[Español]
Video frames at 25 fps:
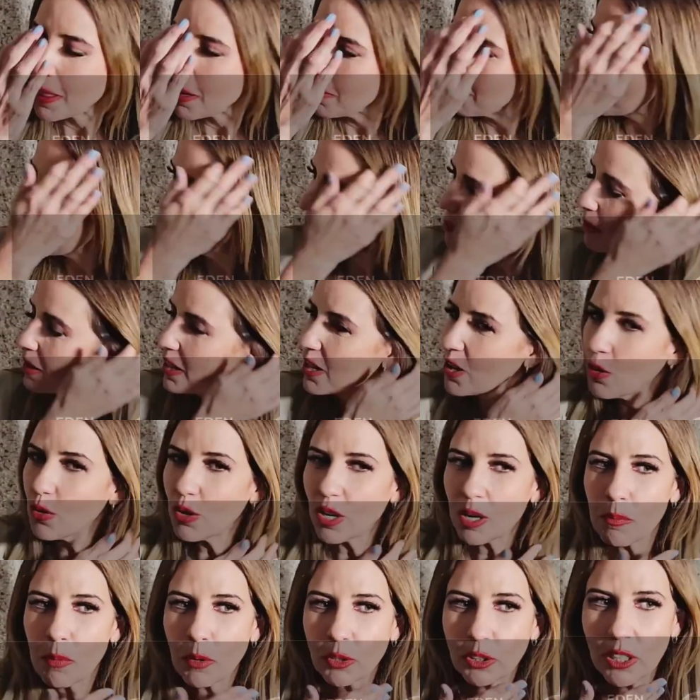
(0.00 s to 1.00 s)
me, dijo
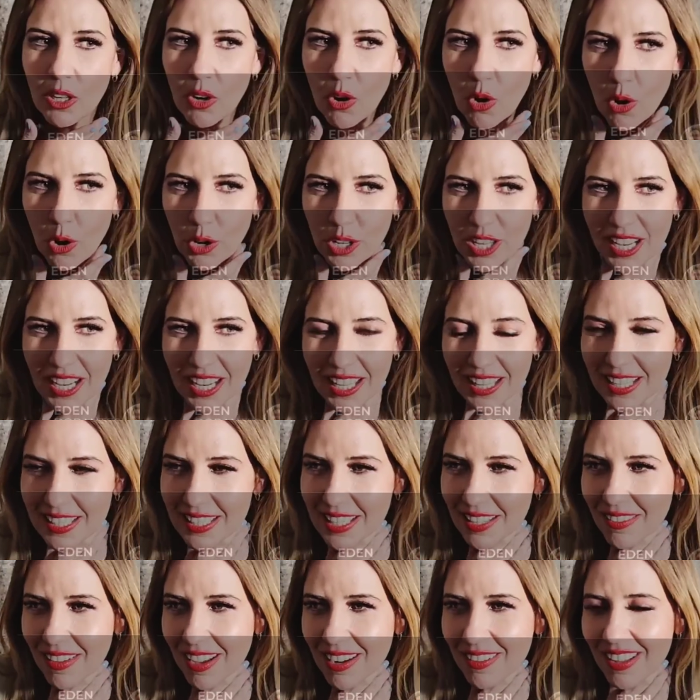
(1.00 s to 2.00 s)
un reportero, oye, que
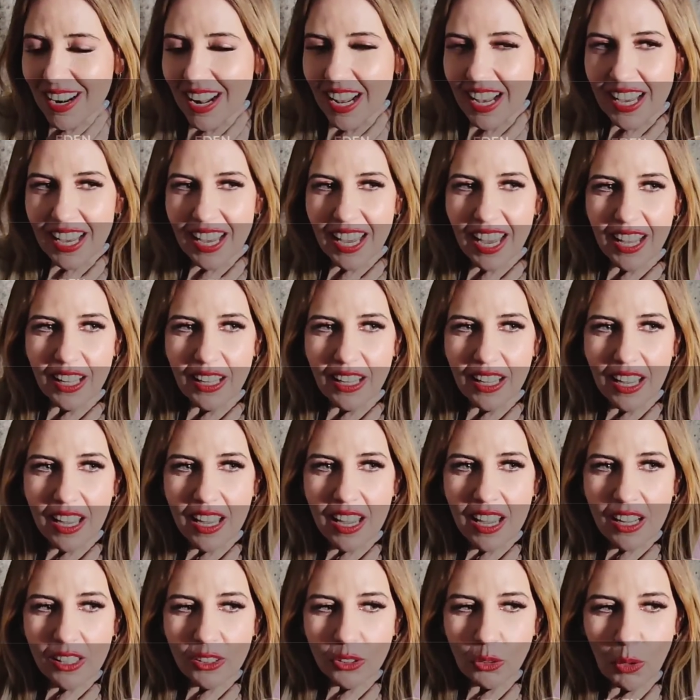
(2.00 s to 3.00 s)
dice Bárbara que
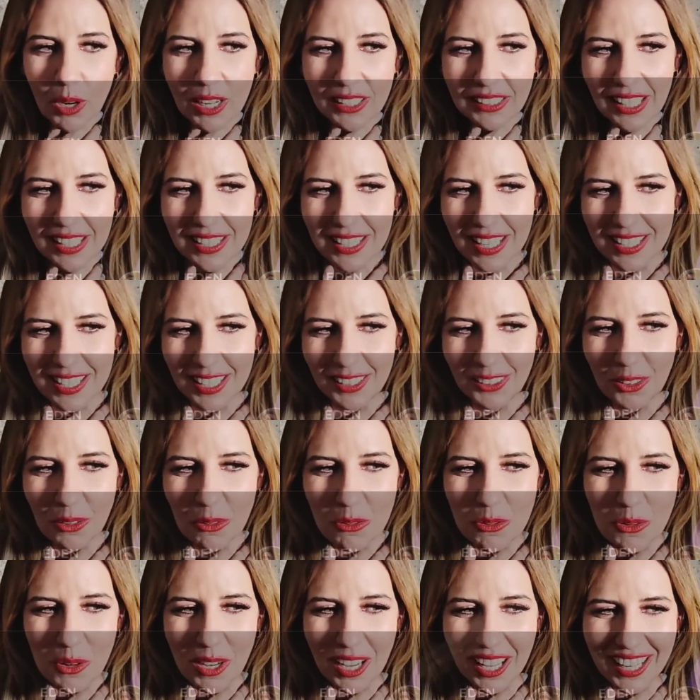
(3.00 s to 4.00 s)
tú le estás
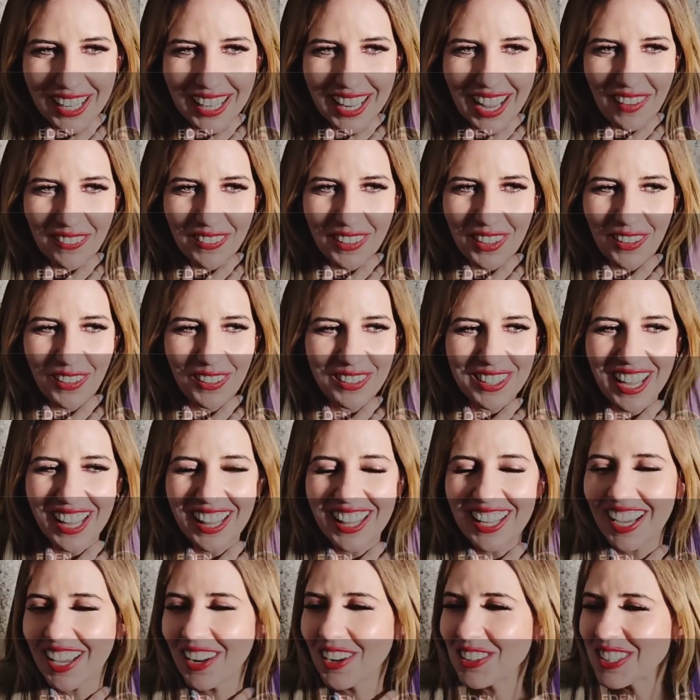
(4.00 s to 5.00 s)
haciendo brujería, pero yo
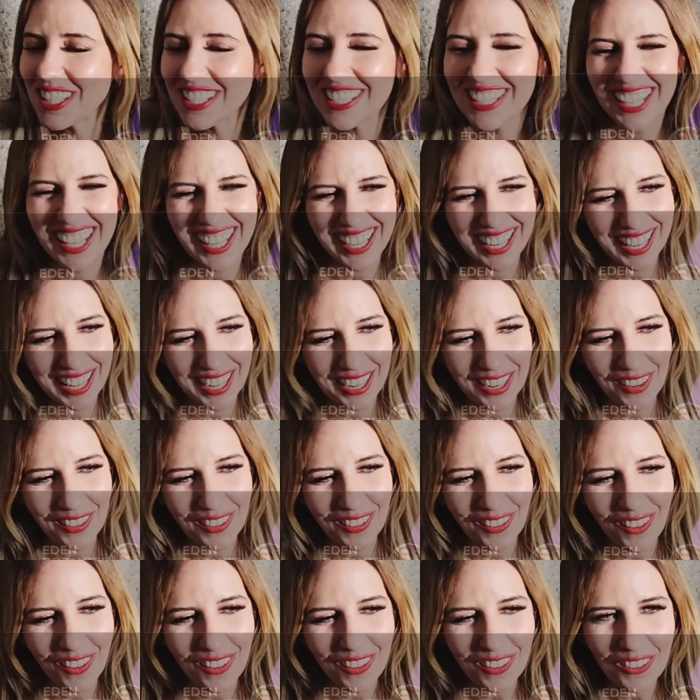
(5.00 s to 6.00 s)
dije, no sé si creerle o
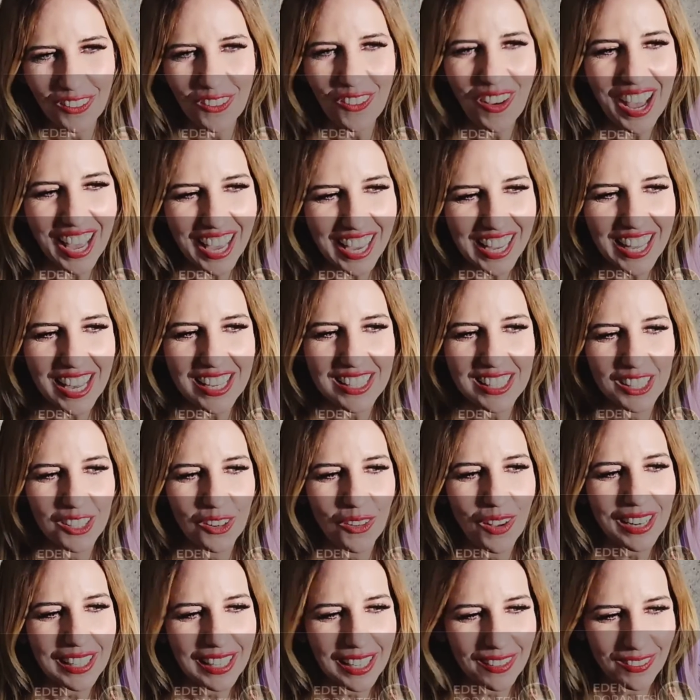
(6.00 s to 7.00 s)
no, no a ella,
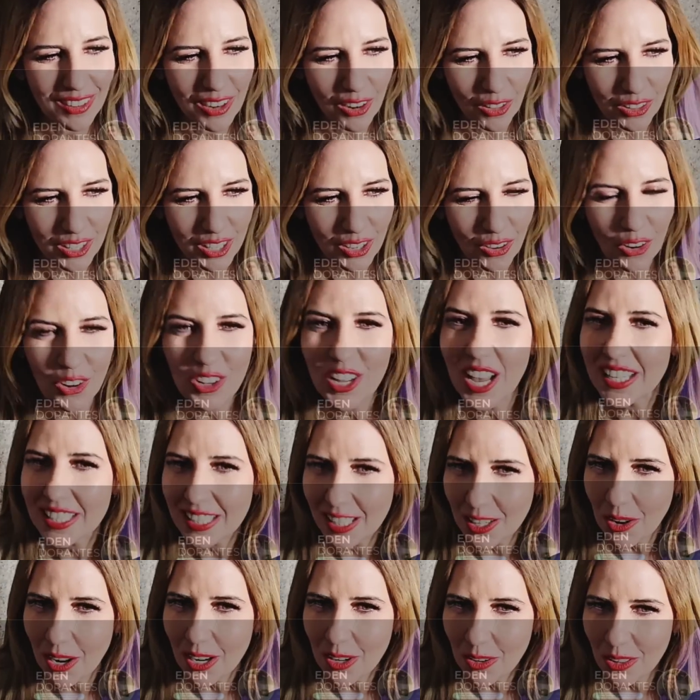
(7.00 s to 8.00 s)
sino al que me lo dijo. ¿Ya
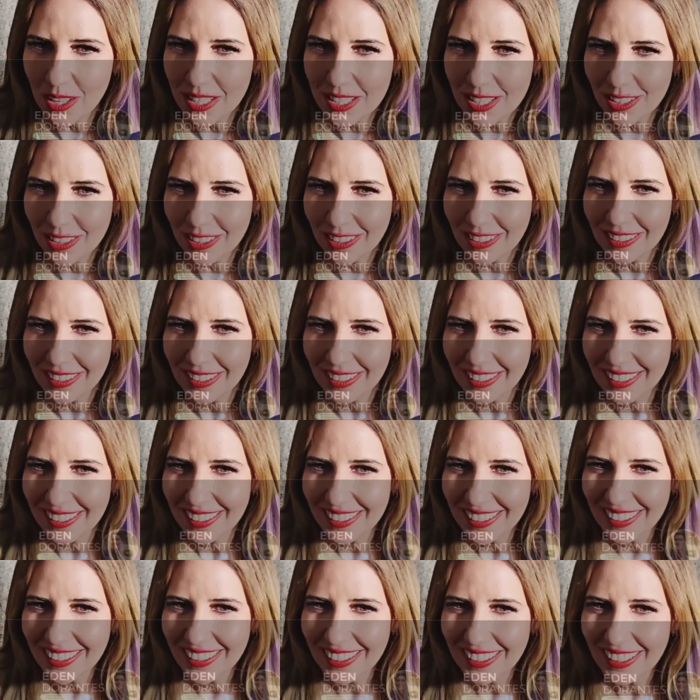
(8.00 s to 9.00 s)
salió algo de eso?
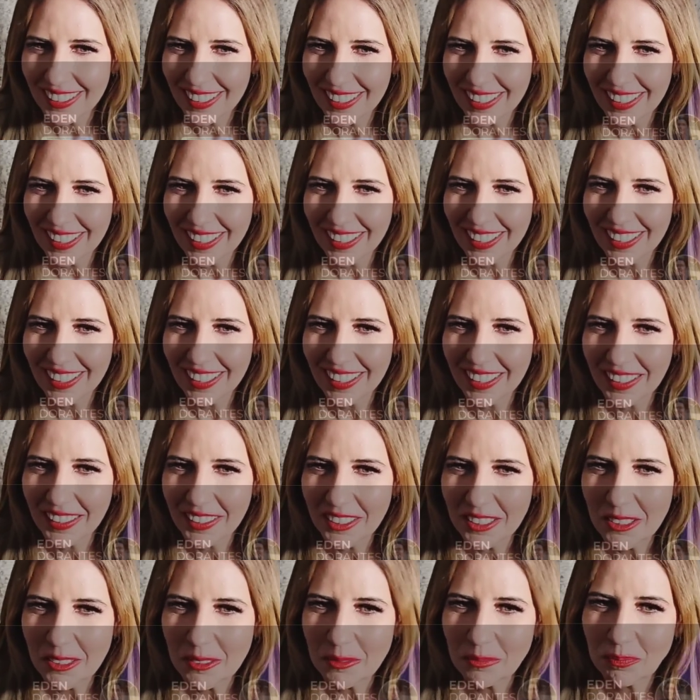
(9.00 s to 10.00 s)
Y también que, que
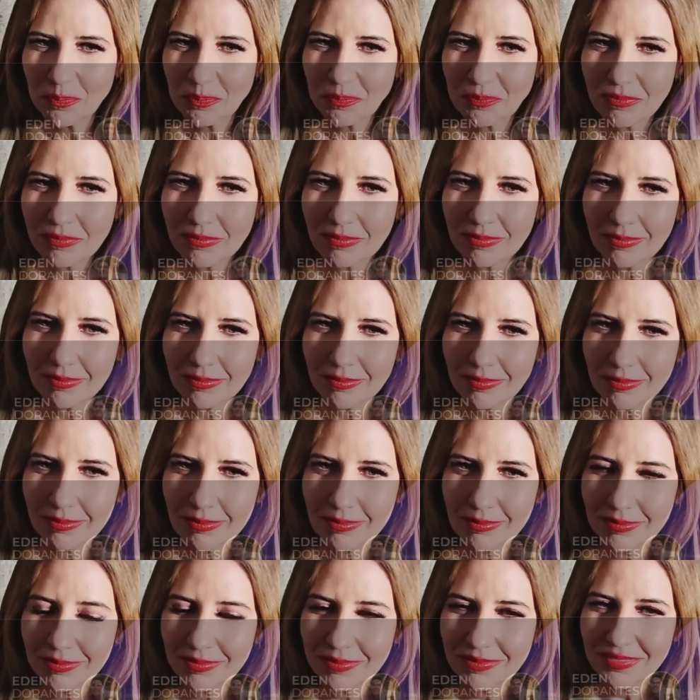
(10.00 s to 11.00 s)
estabas ardida, ¿no? Que
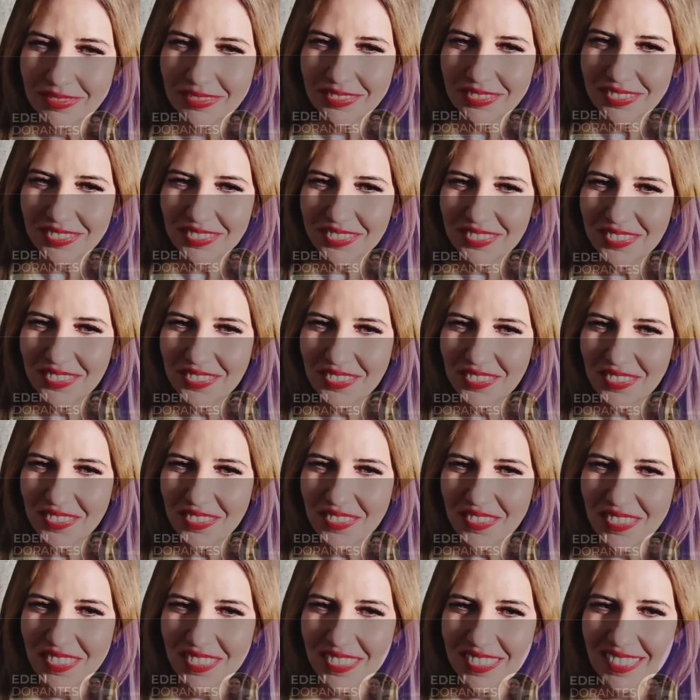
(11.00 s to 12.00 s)
el comentario que te habías dado
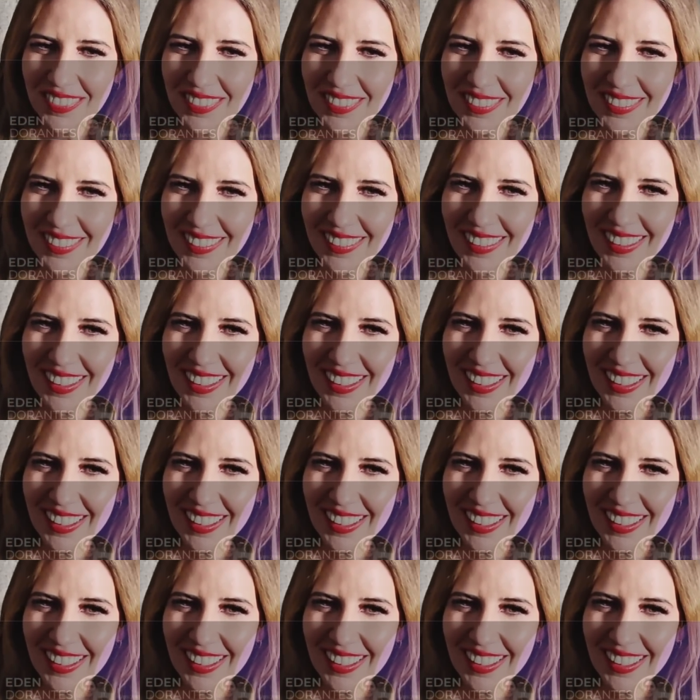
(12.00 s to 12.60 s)
el domingo,